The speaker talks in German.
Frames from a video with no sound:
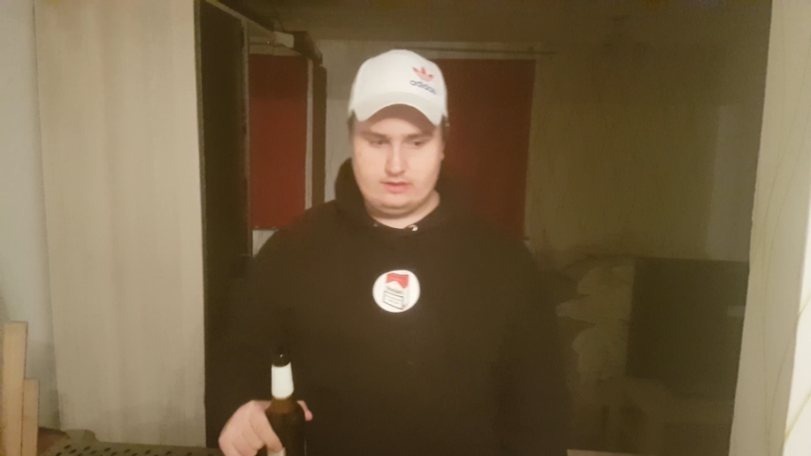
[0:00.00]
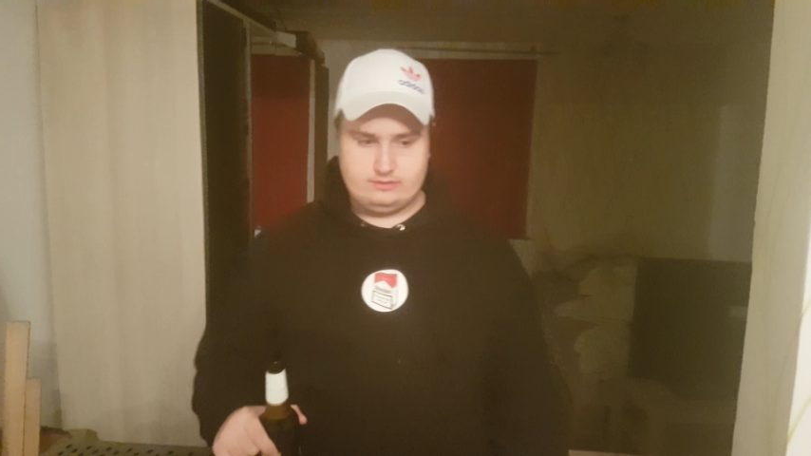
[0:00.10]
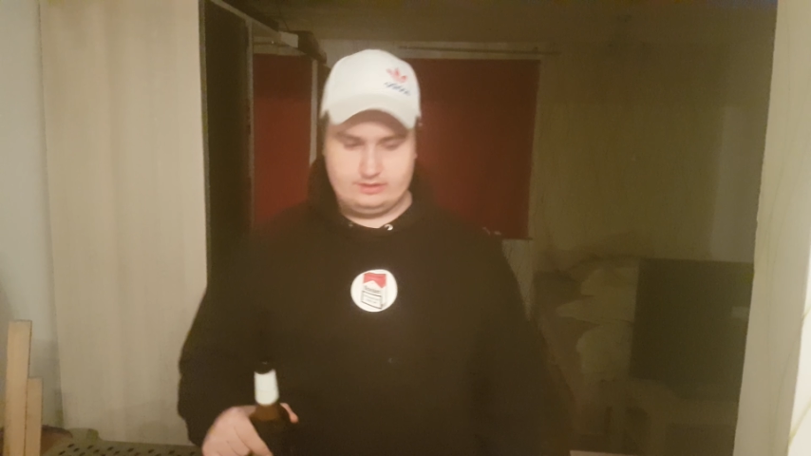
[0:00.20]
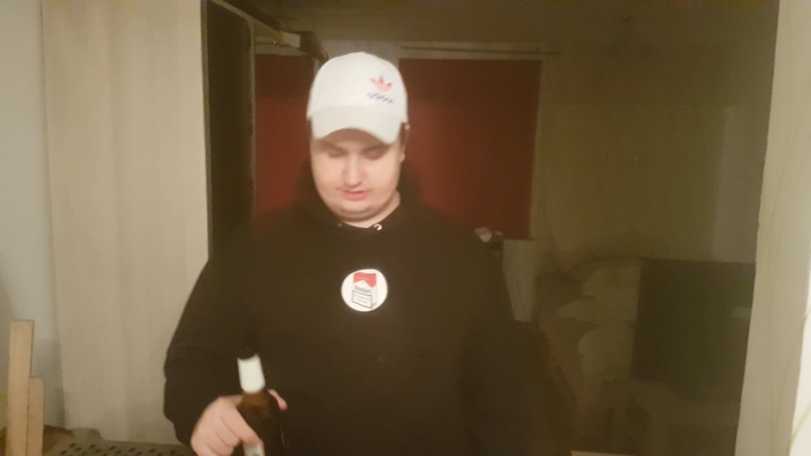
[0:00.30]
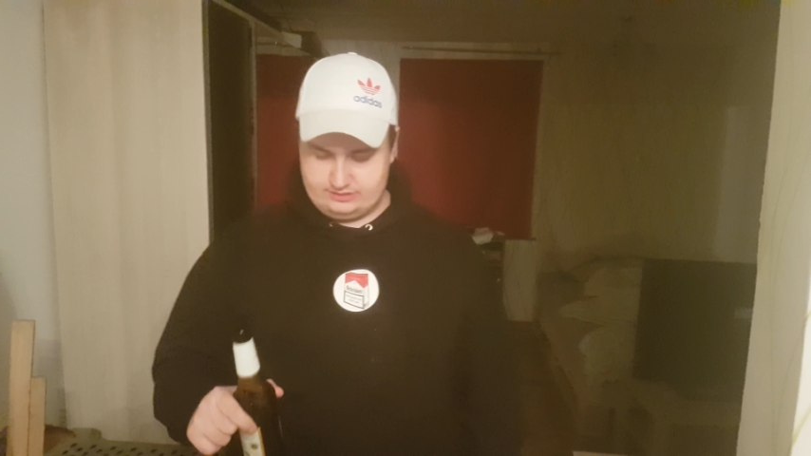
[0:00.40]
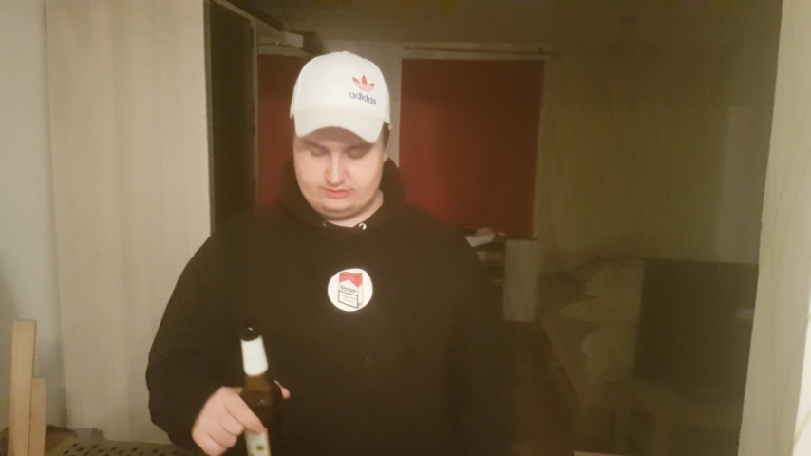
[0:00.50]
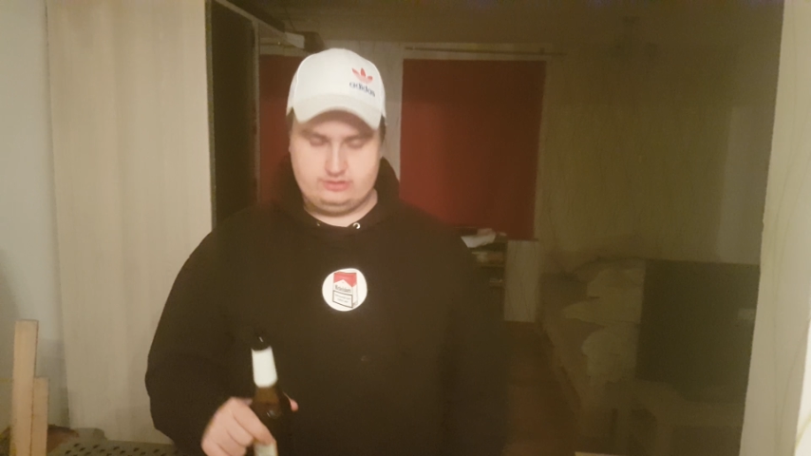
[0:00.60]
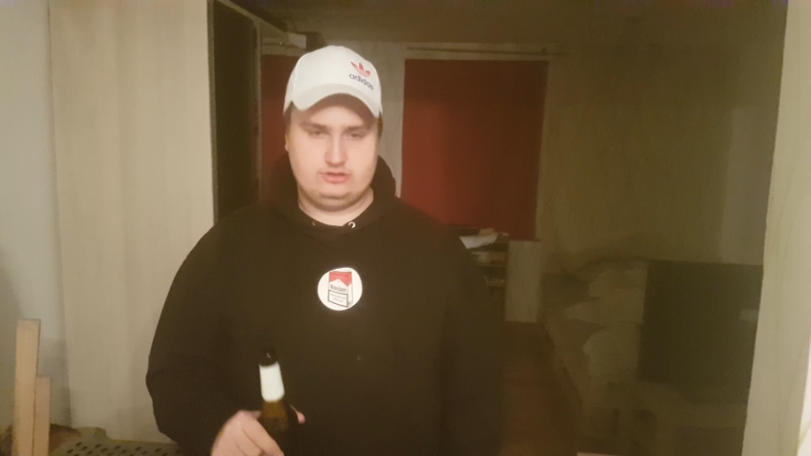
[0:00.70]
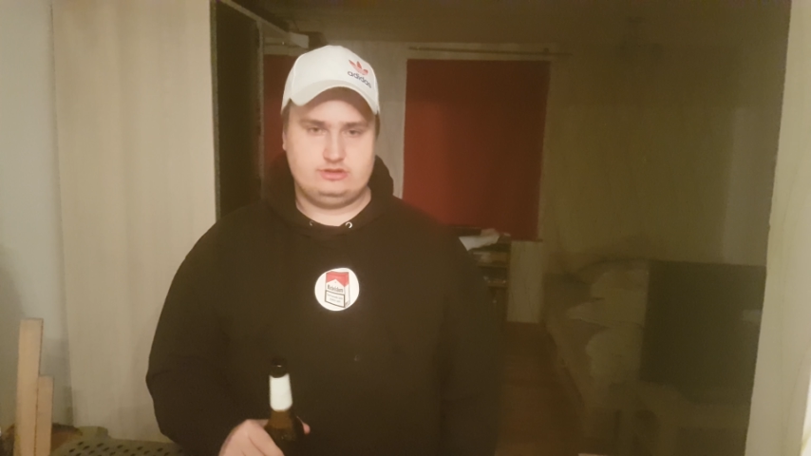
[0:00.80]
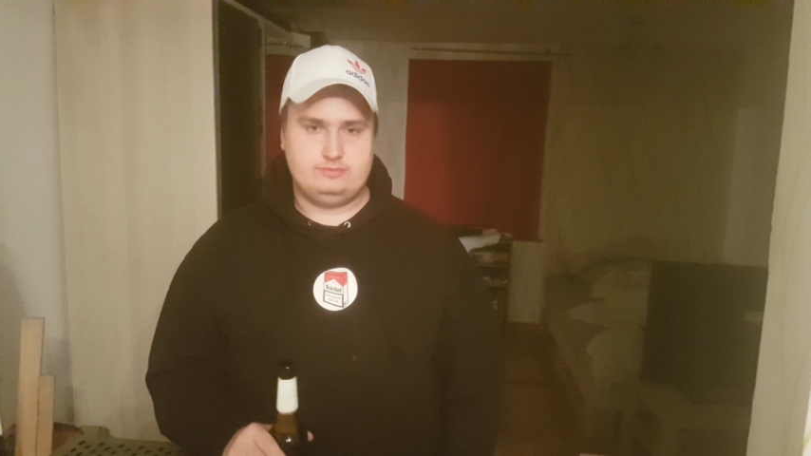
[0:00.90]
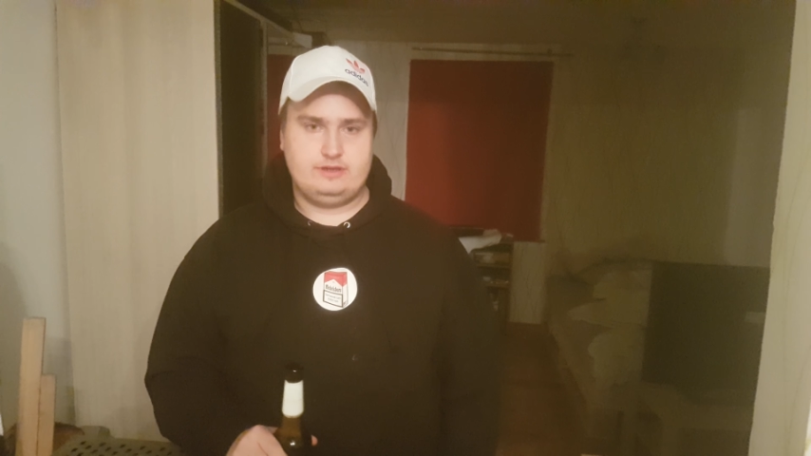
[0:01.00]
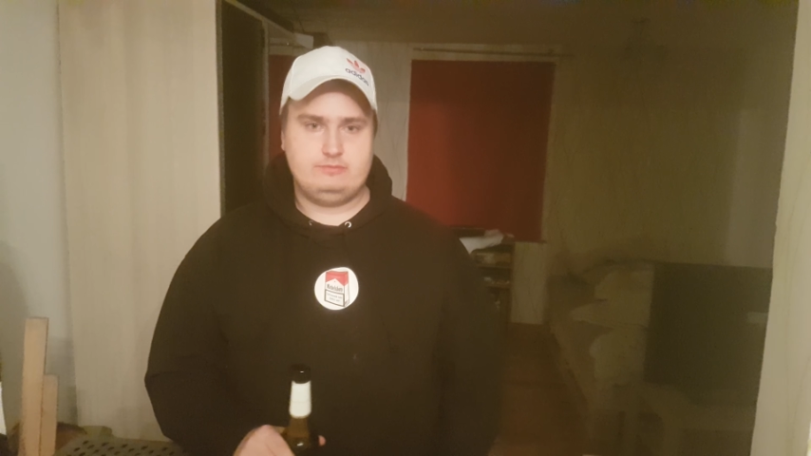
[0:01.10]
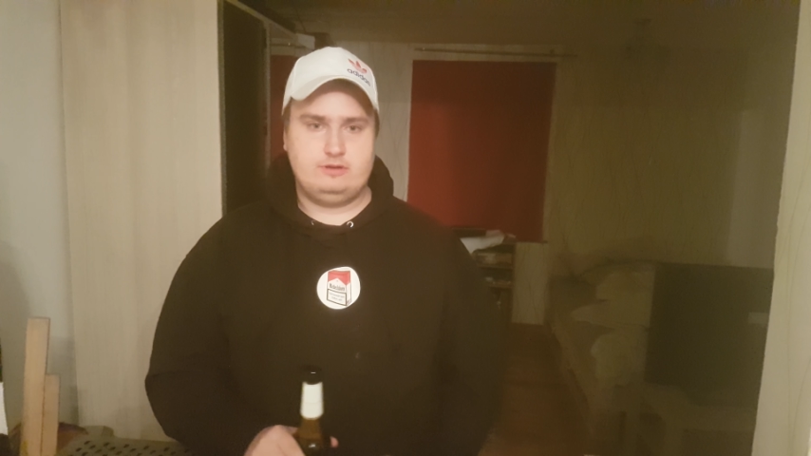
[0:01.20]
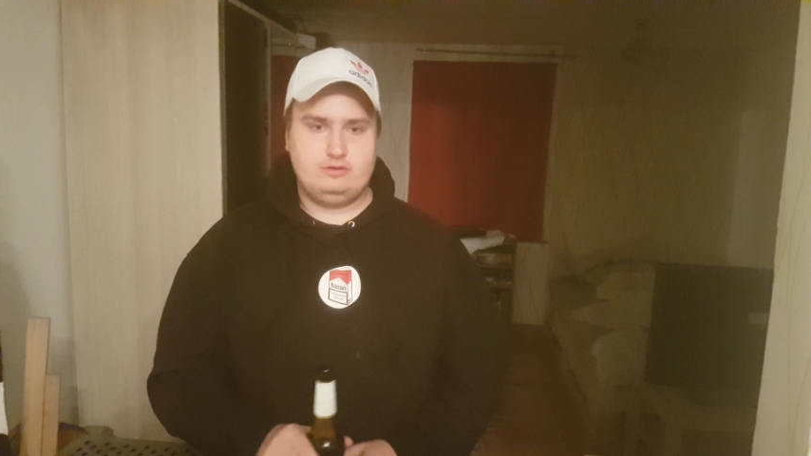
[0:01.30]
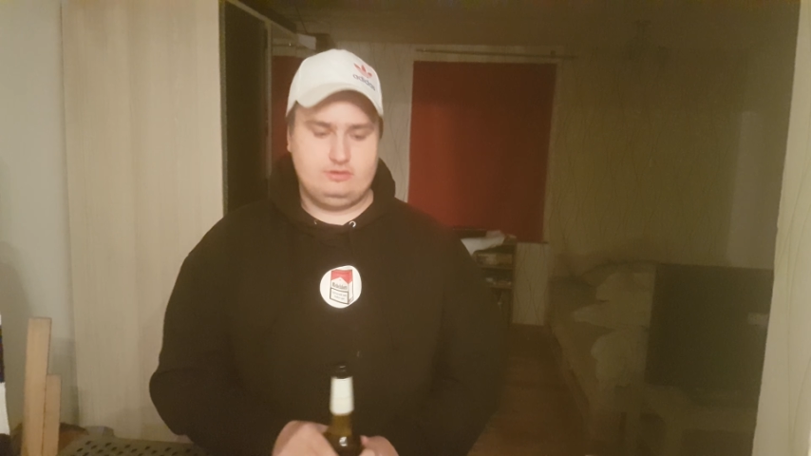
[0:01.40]
Das äh, schmeckt
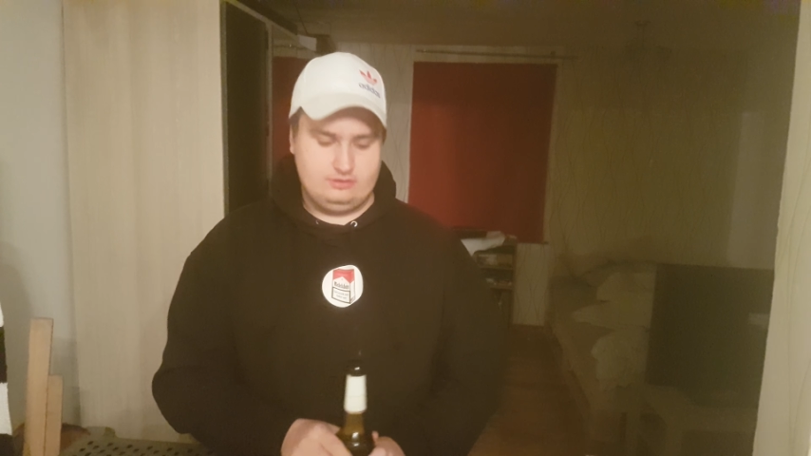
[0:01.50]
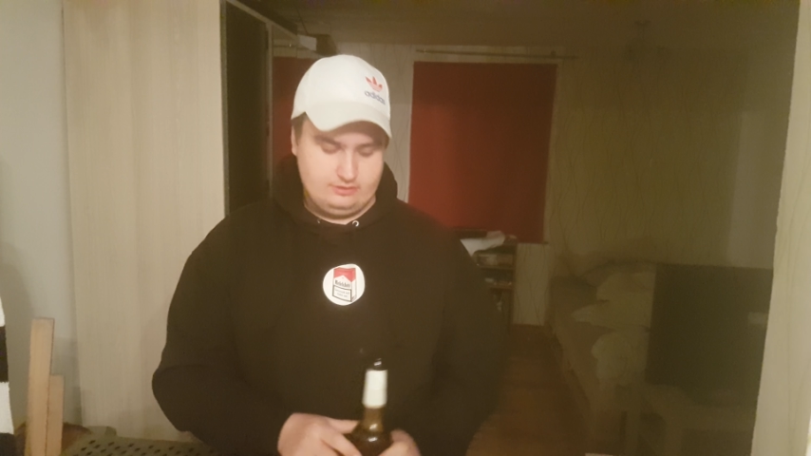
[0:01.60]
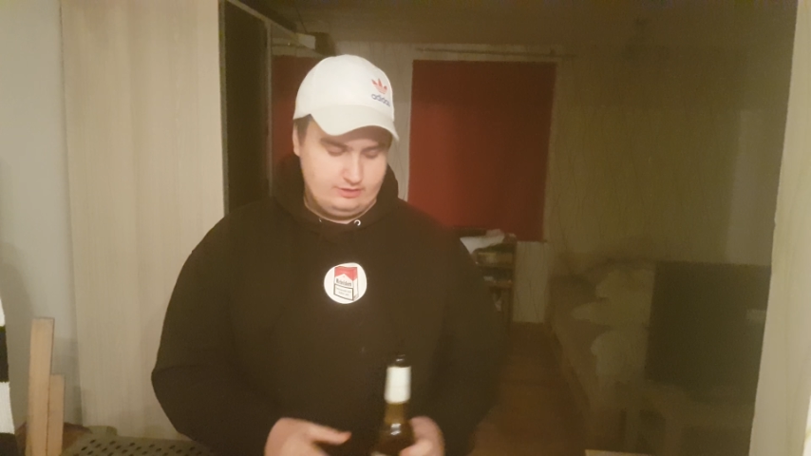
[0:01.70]
man auch.